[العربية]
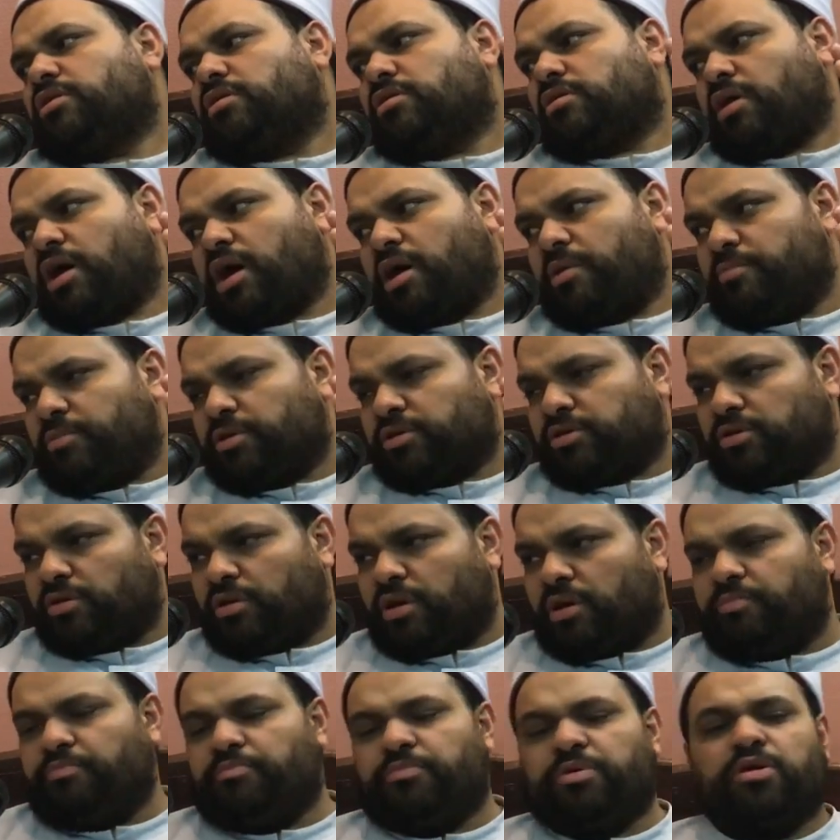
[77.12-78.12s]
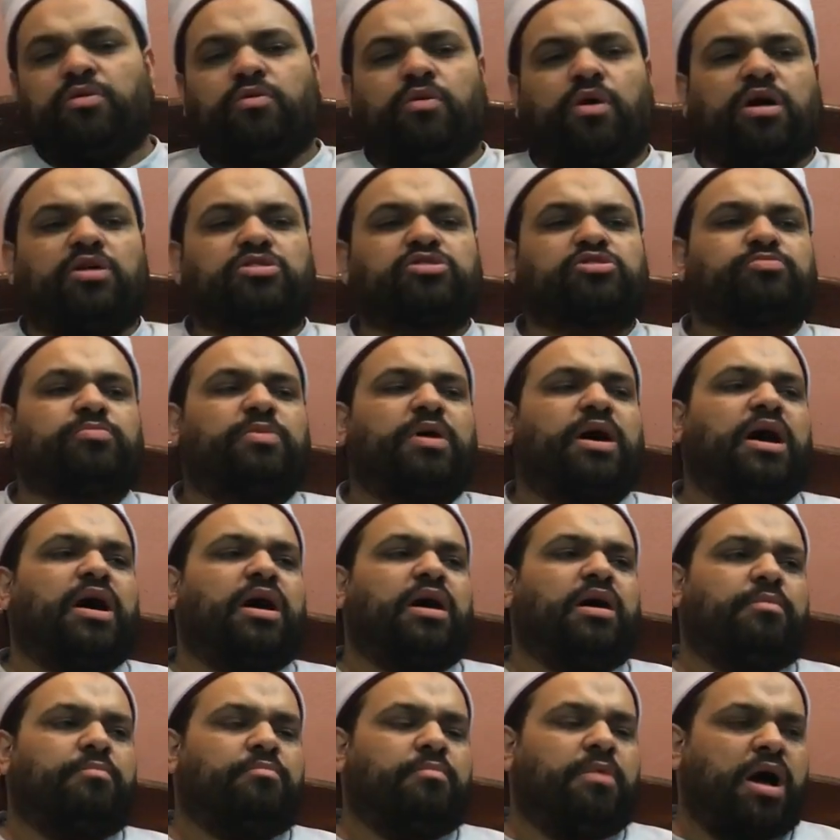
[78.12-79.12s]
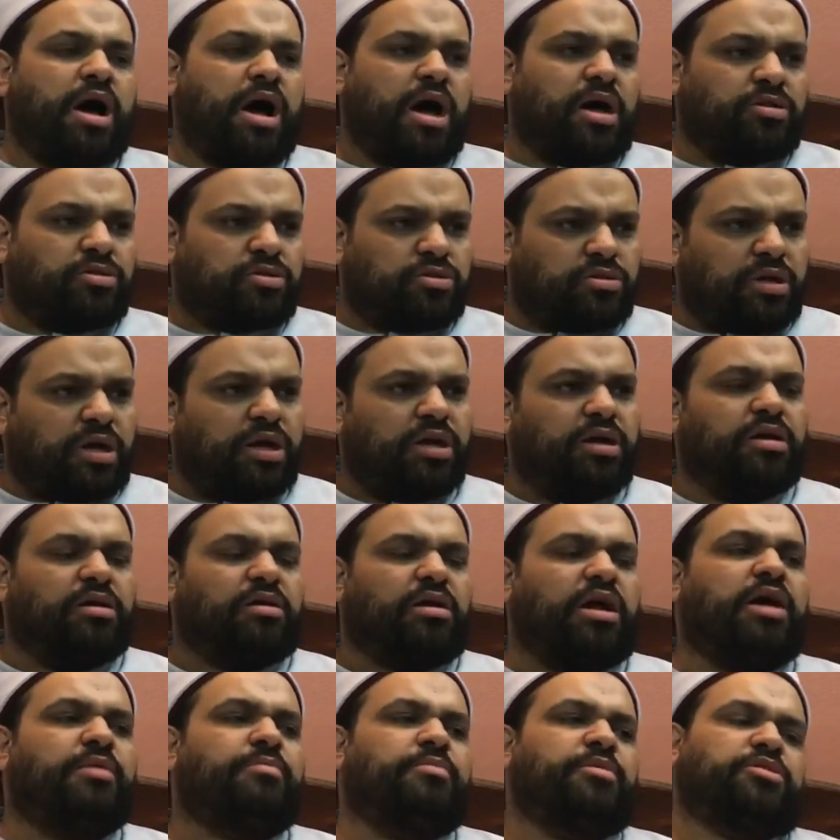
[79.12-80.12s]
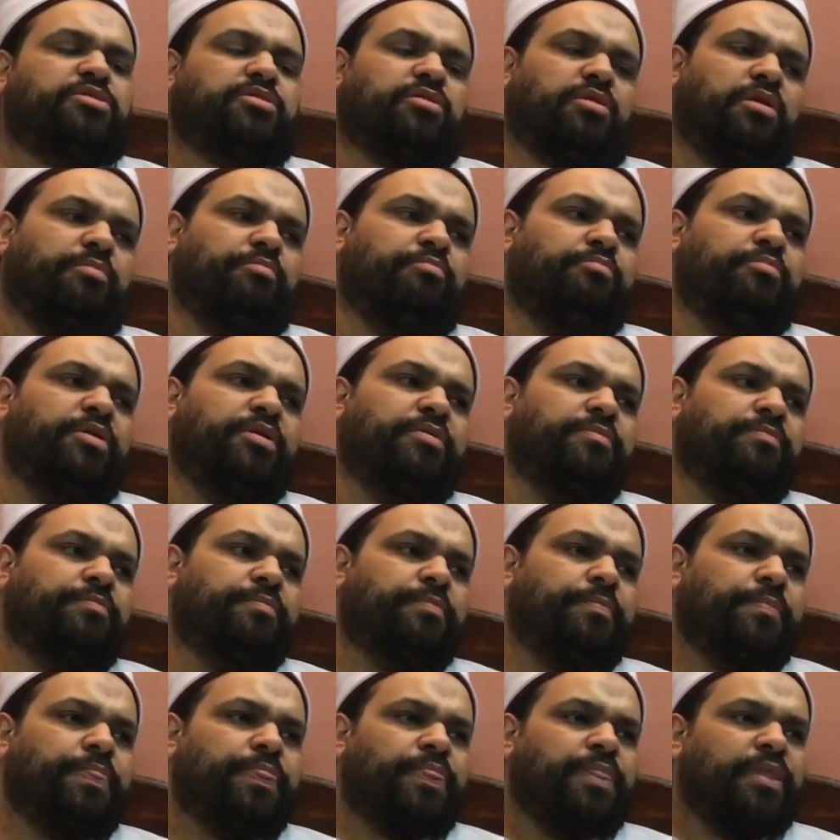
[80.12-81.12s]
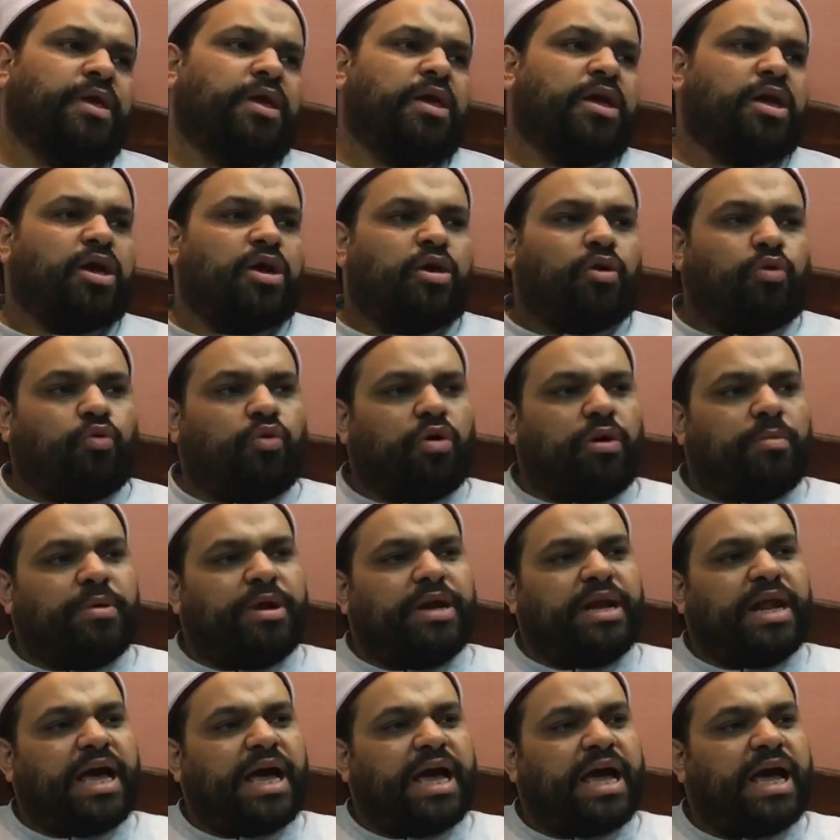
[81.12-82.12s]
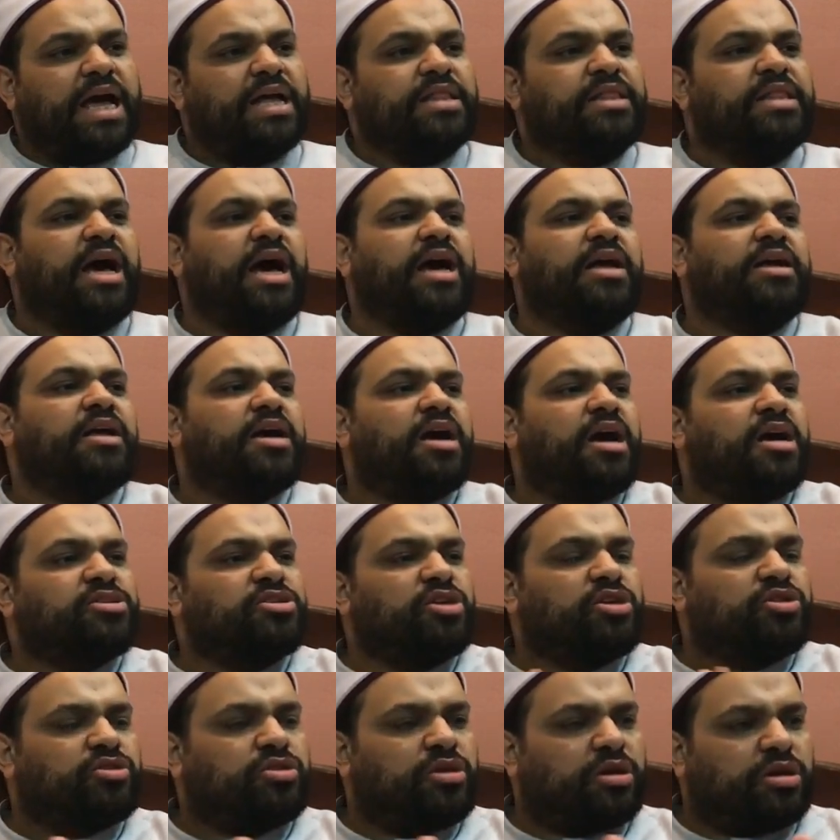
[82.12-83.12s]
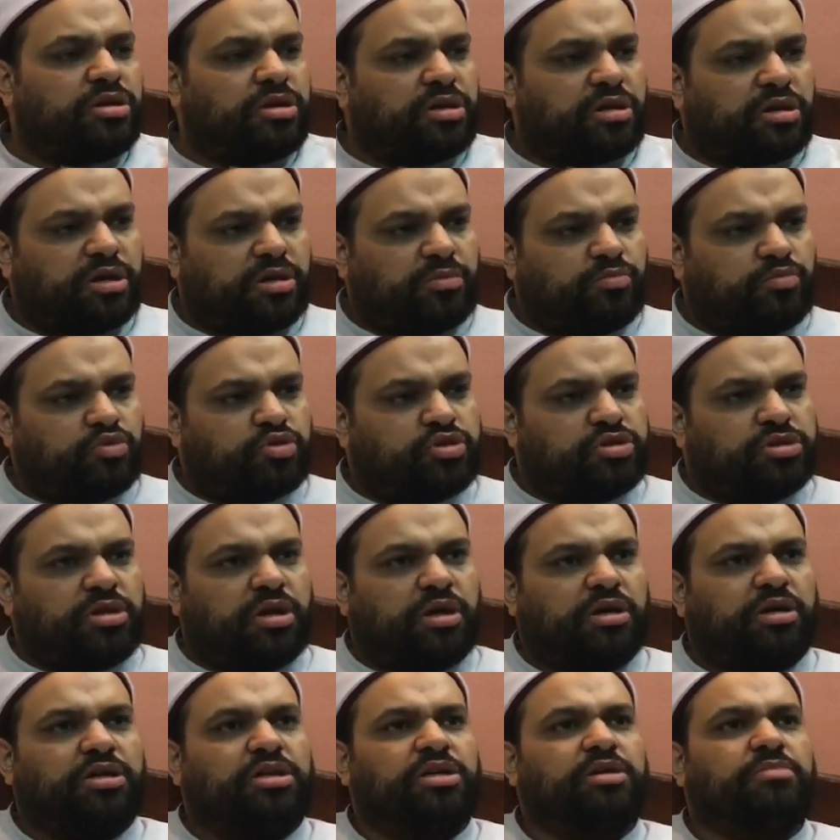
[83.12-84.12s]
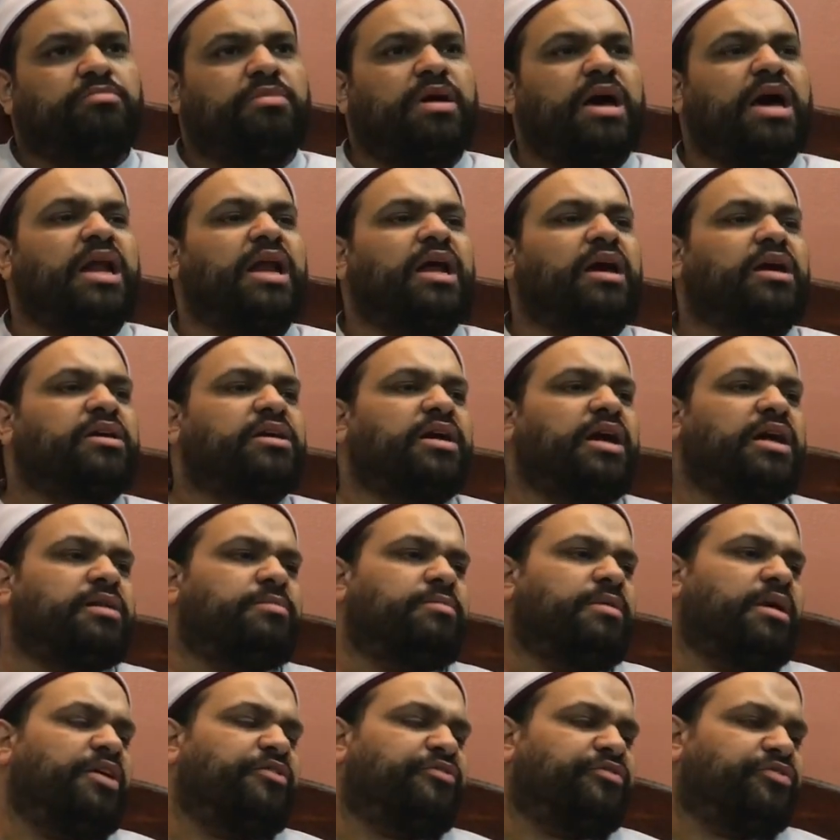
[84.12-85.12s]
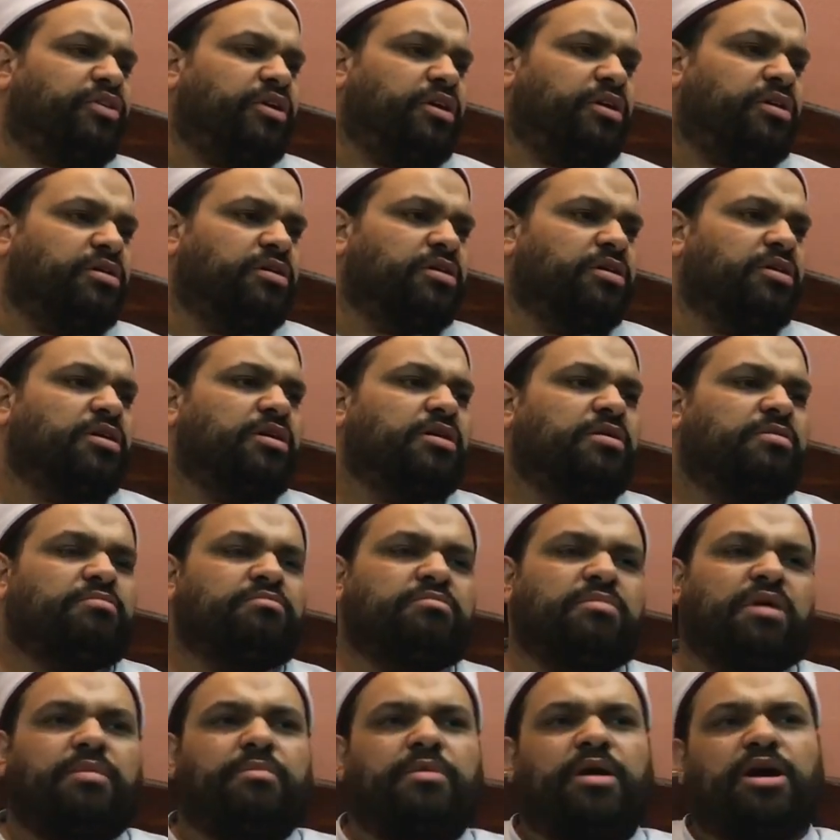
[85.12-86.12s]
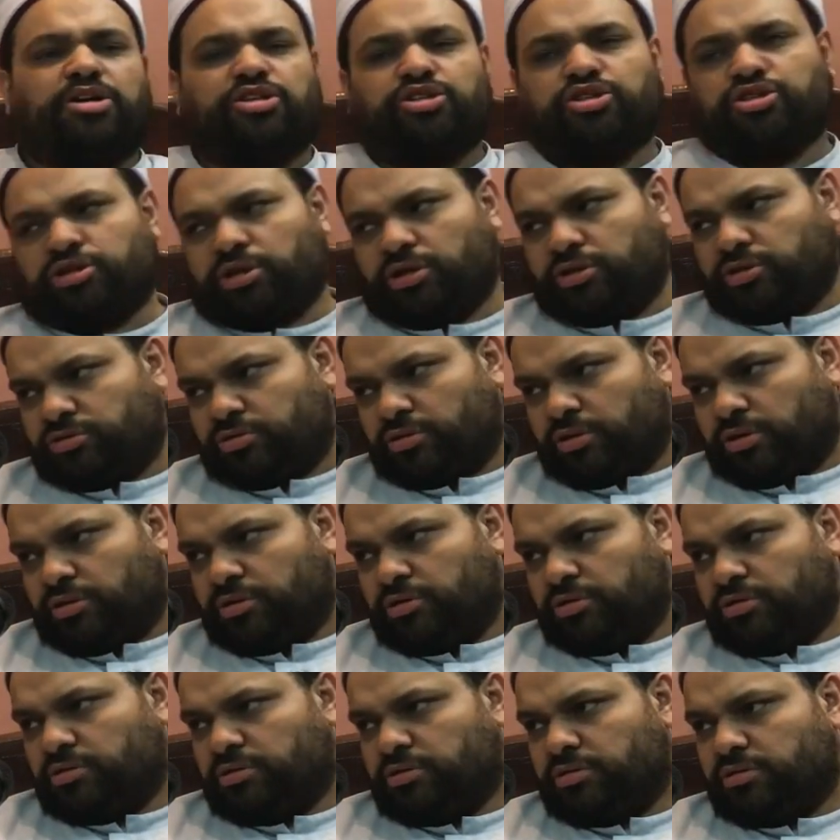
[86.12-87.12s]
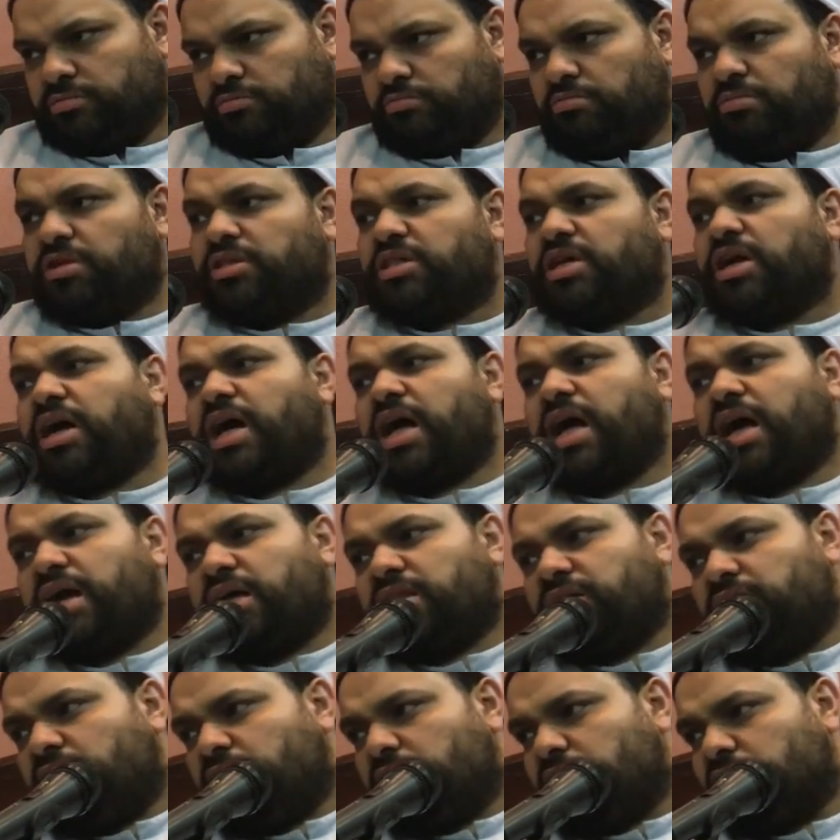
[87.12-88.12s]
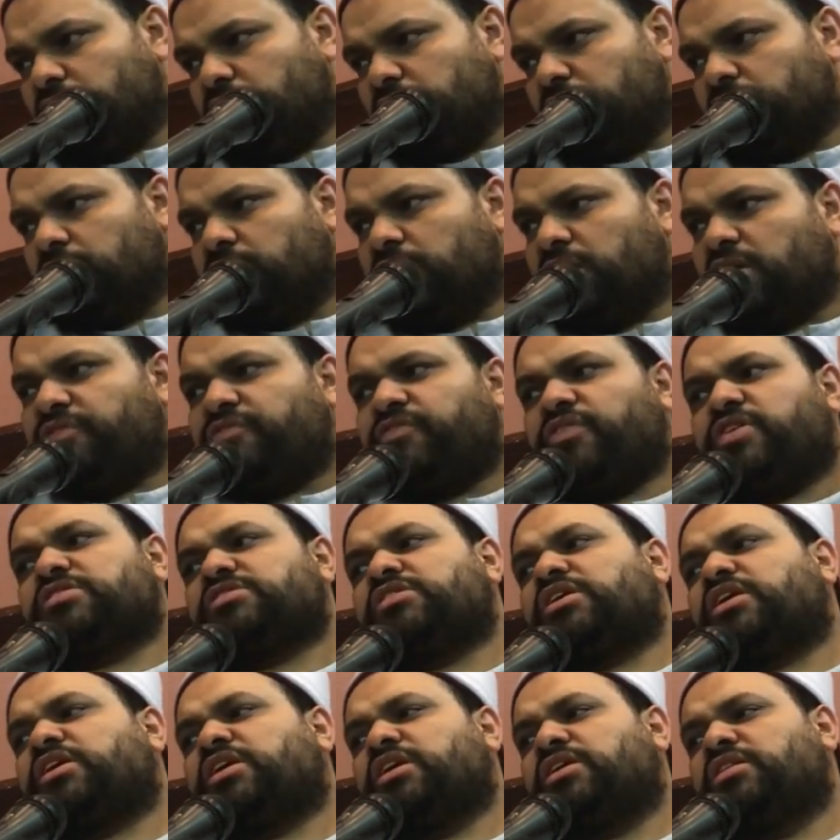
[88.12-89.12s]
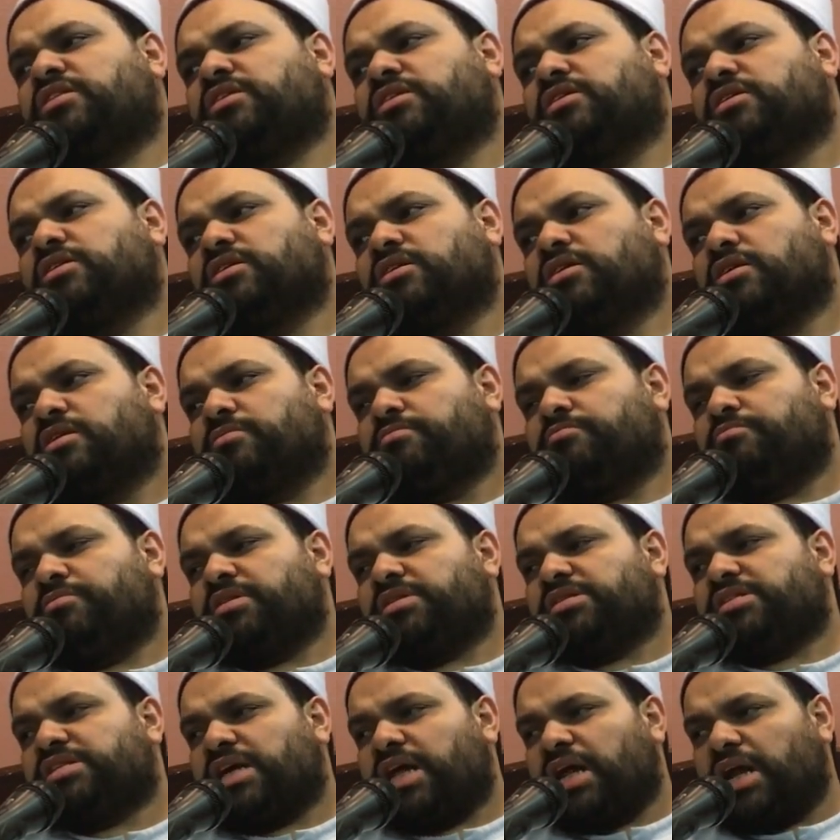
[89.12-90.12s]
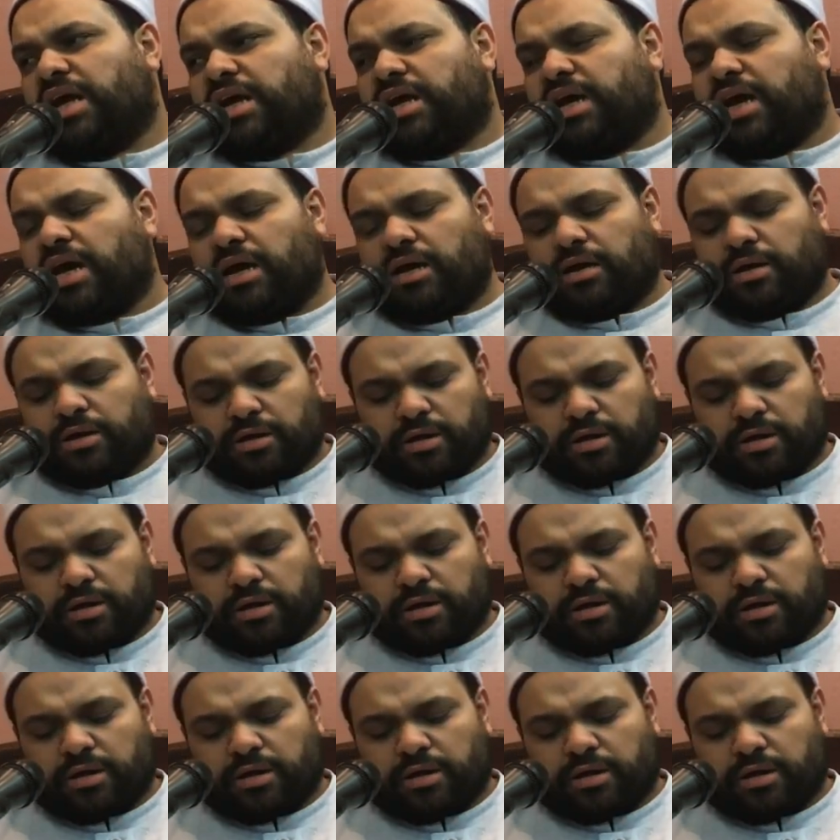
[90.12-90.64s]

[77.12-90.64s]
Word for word: رحمة ربه وأصبح محطا لرحمة ربه ومن حاد عن هذا الطريق المستقيم هلك يعني بقى فين بقى مع الشيطان محتاجة حاجة دي احفظها كده من سلك